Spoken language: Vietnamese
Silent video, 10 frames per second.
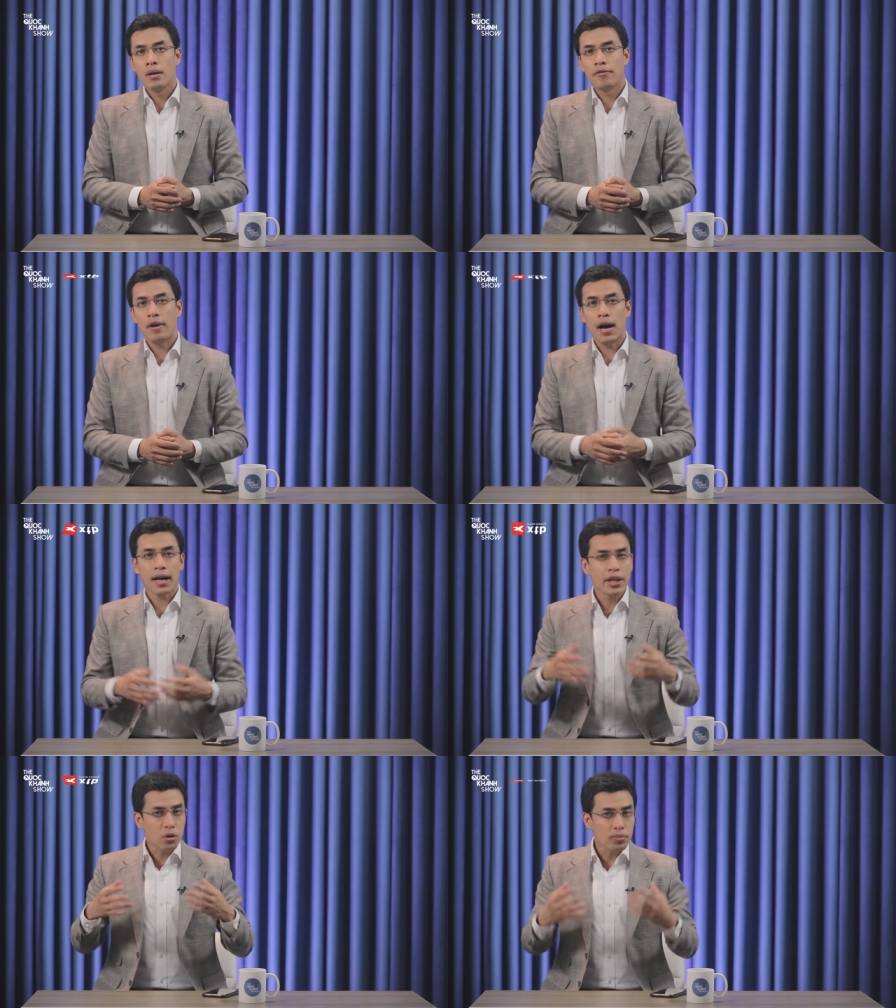Và
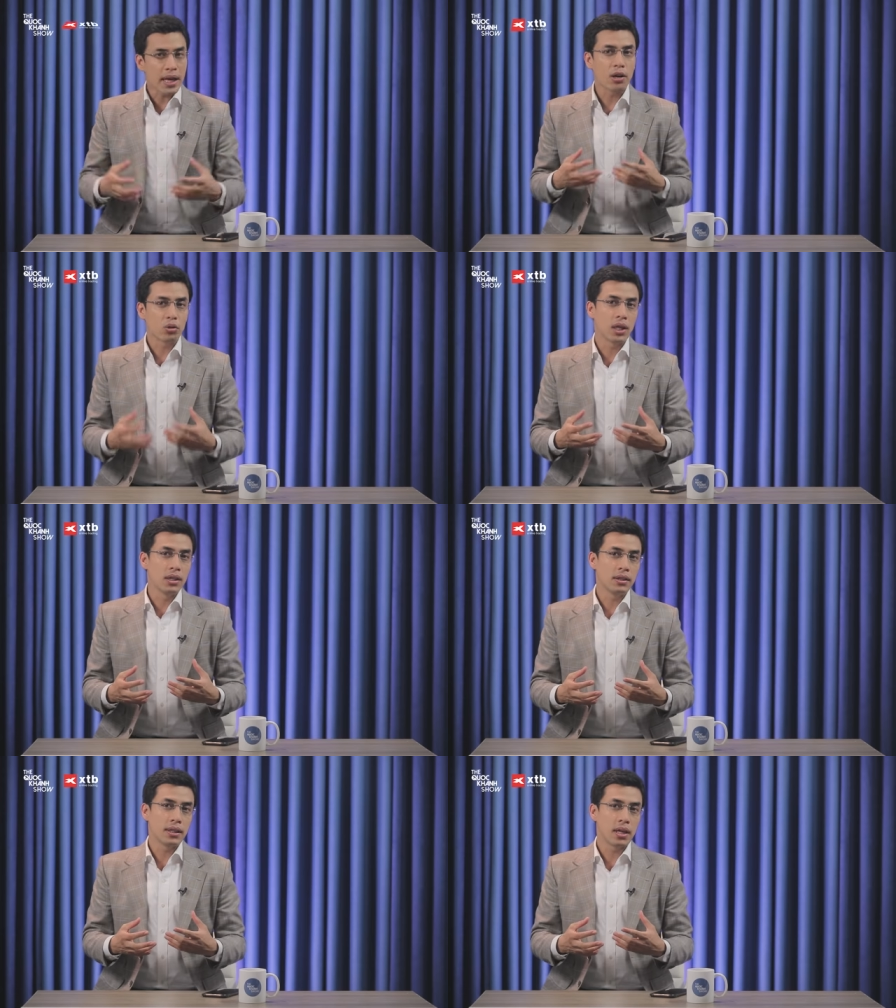khi chúng ta đầu
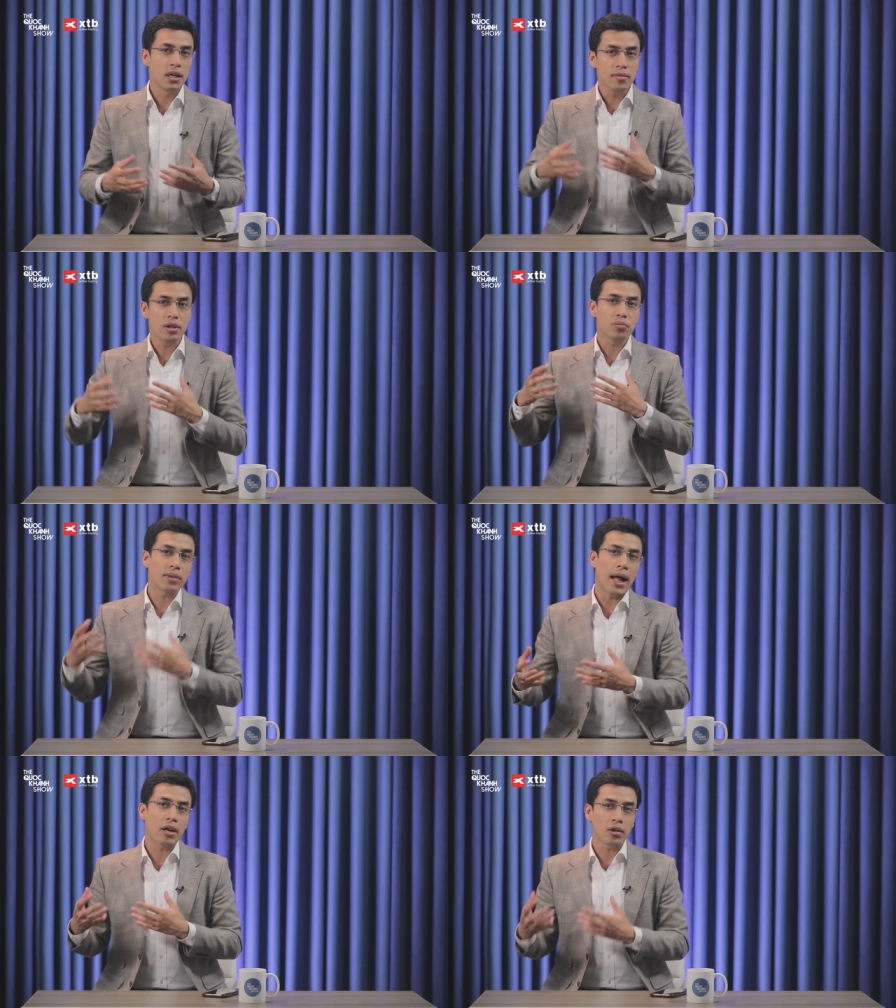tư thì thứ mà chúng
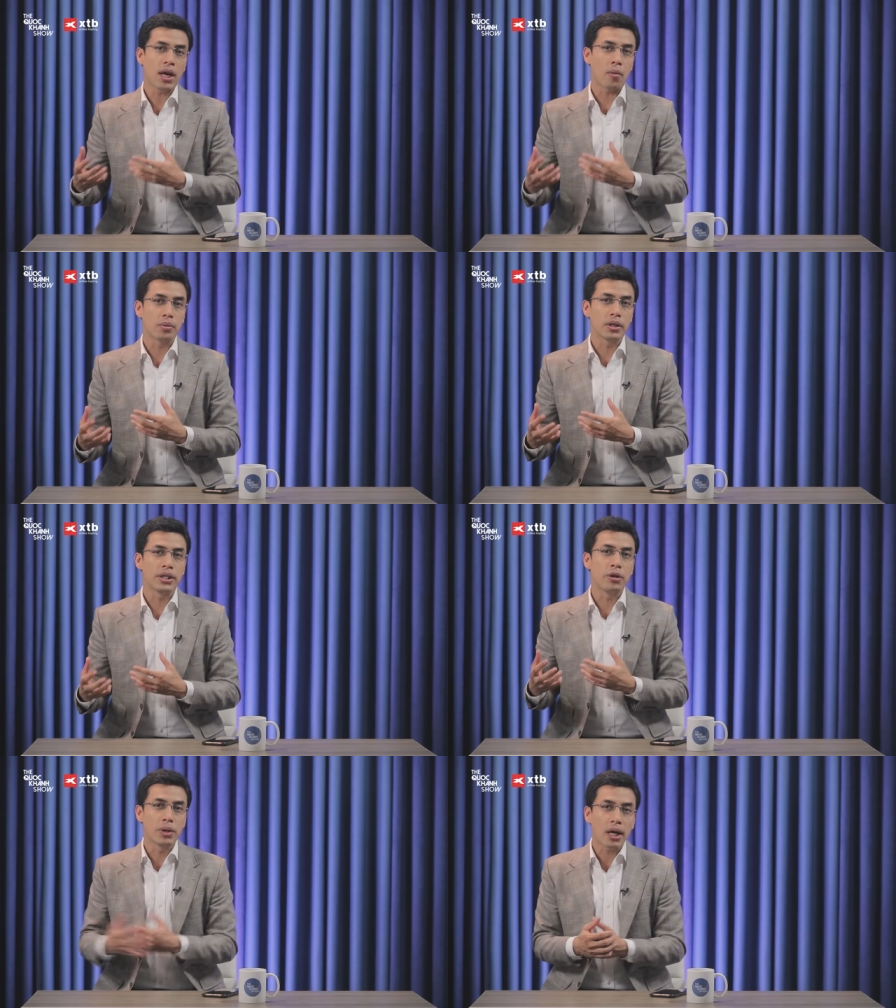ta có thể học được
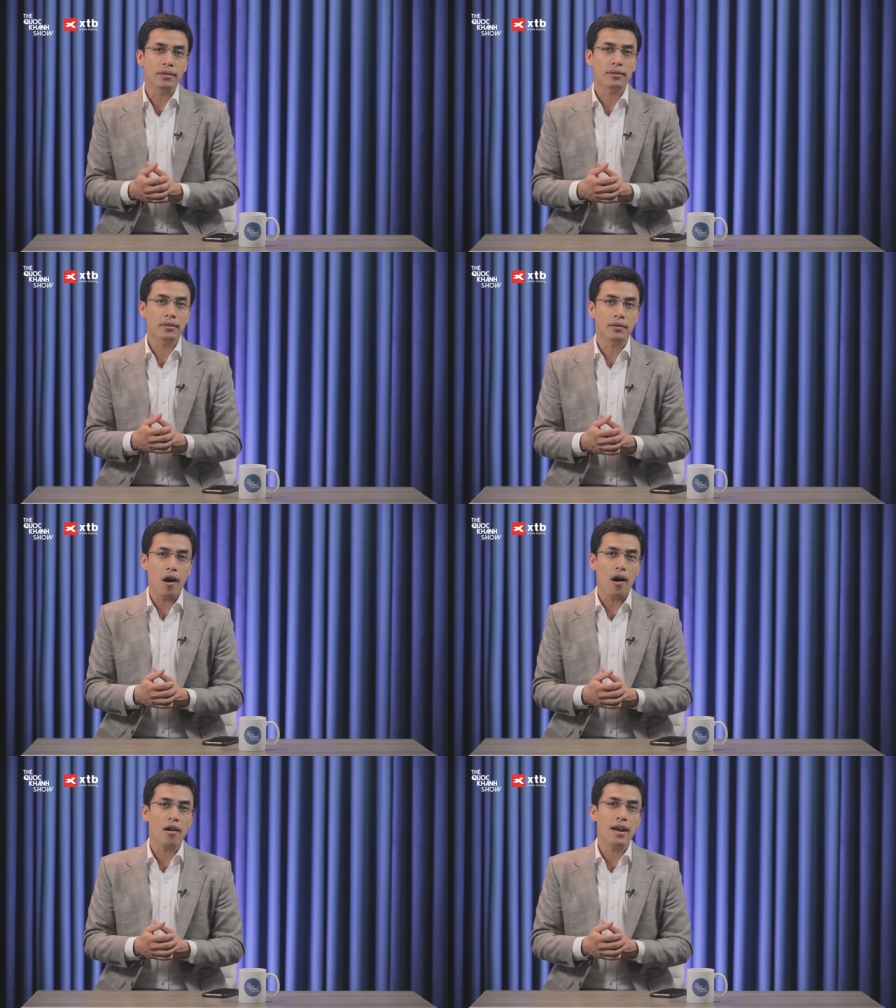nhiều nhất
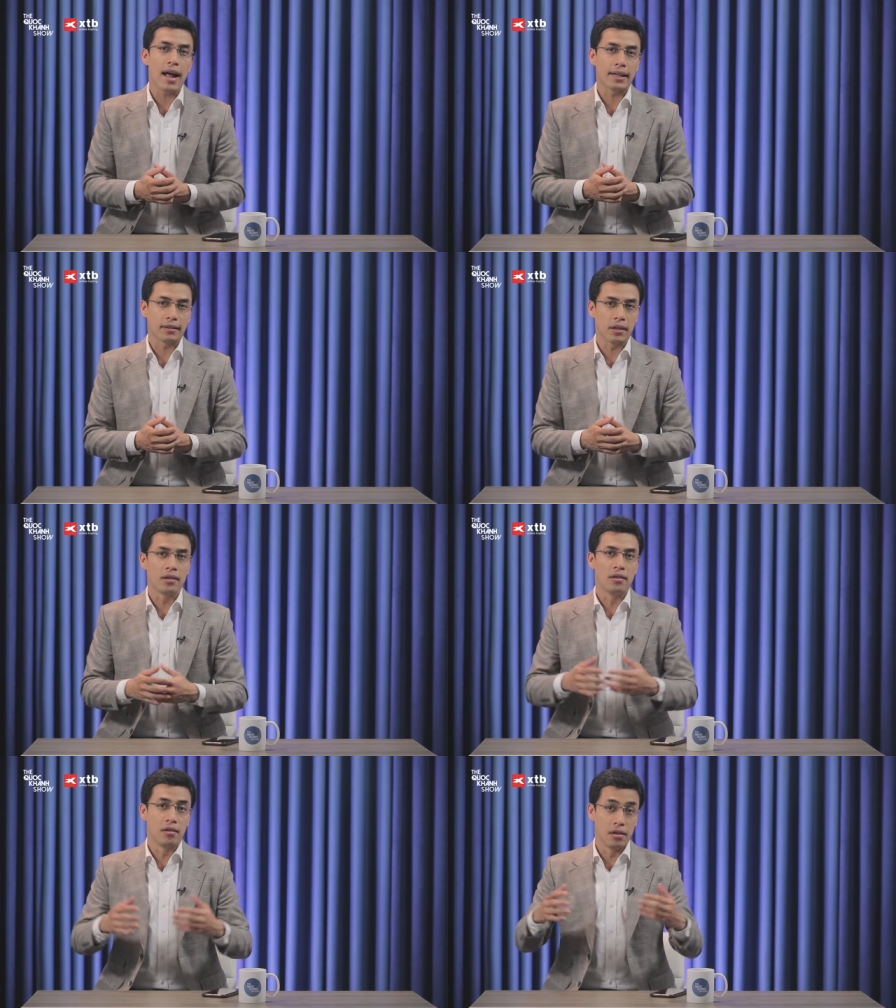đó là
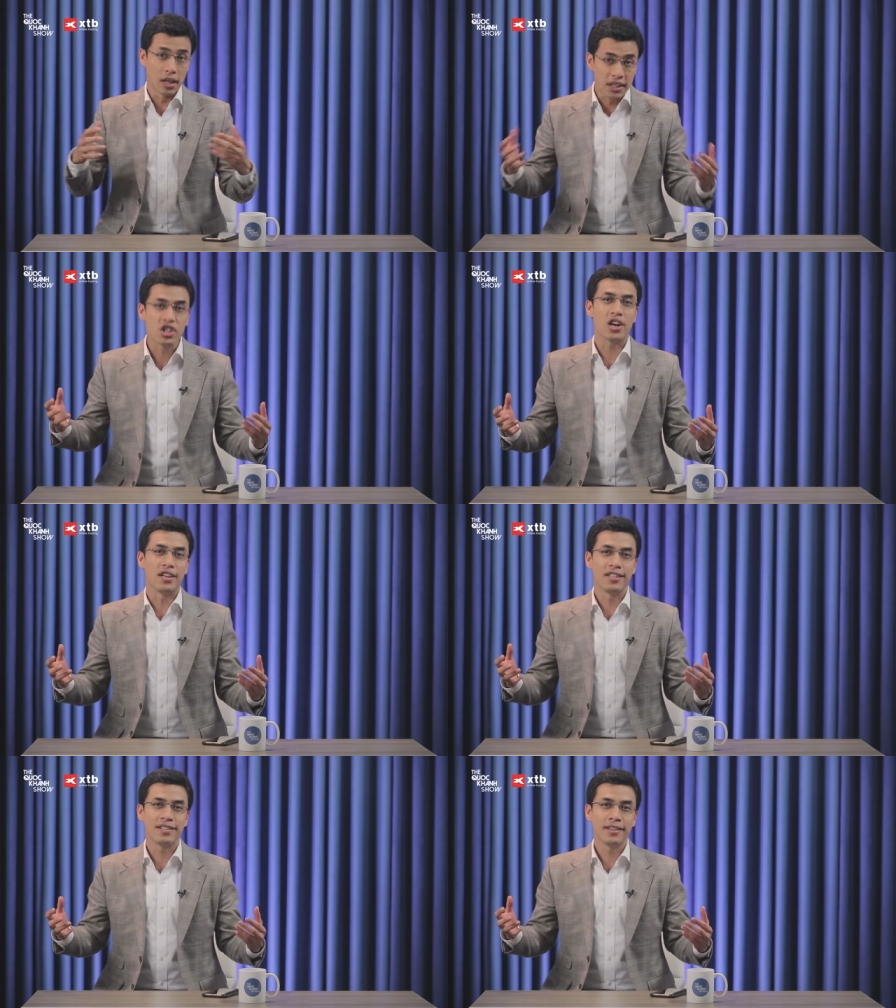từ lịch
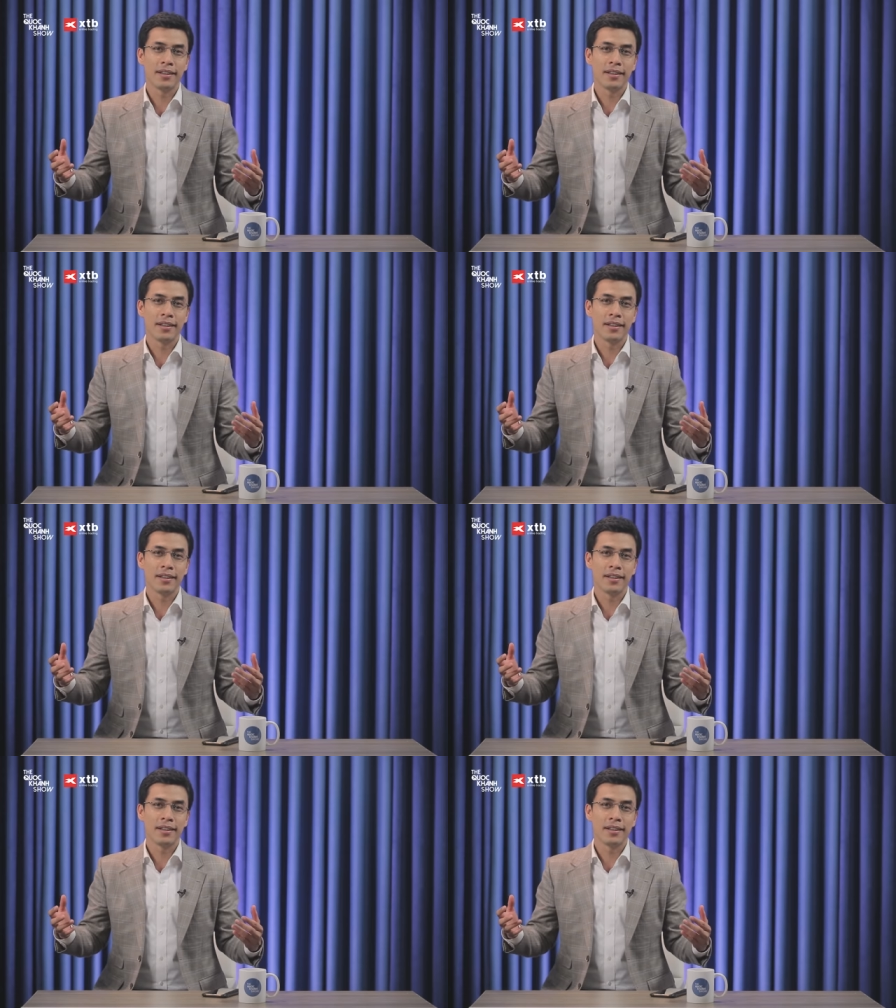sử.